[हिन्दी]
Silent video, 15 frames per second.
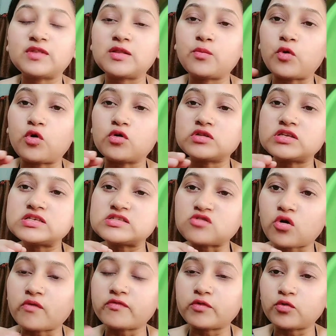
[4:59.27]
मतलब बहुत ही
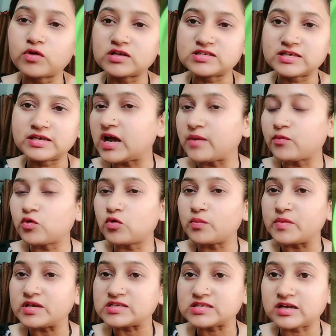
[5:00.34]
सॉफ्ट होना चाहिए कि इनको मिक्स